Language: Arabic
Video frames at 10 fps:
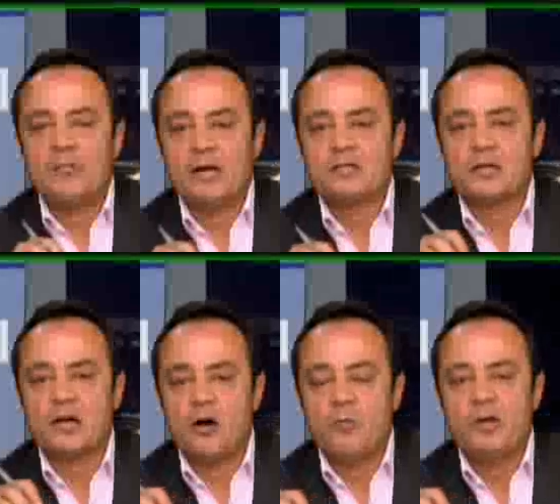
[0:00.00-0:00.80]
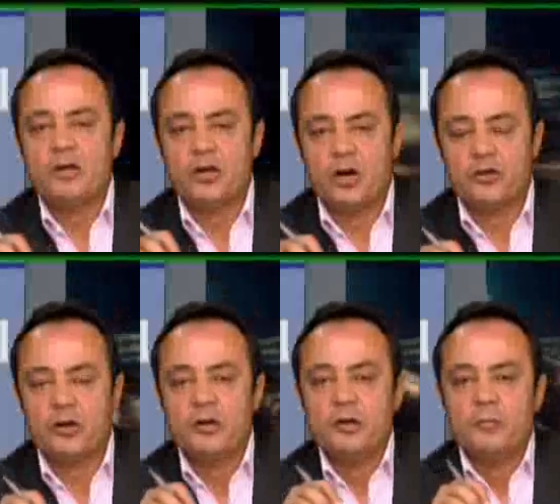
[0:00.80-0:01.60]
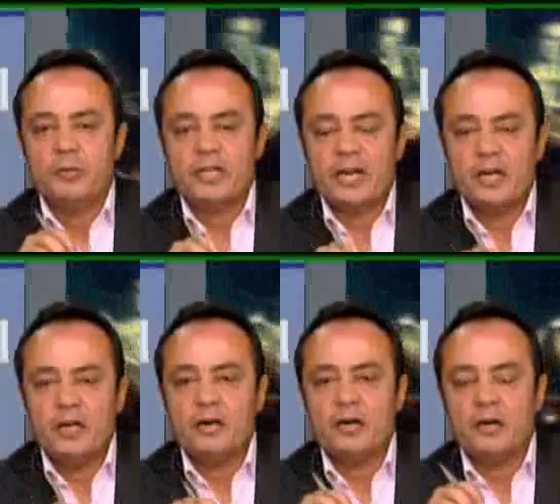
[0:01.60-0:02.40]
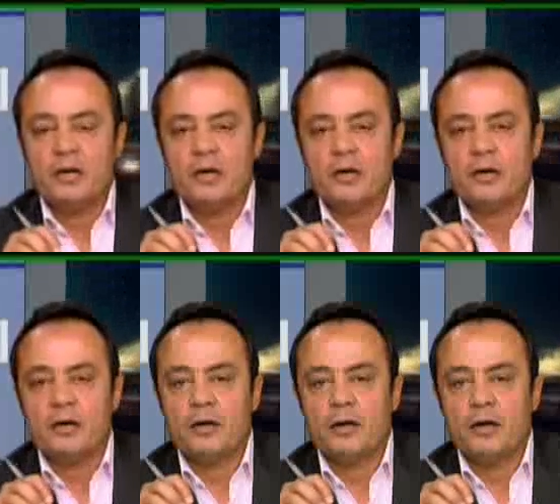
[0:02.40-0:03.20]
المجلس القومي للرياضه بتغيير آه،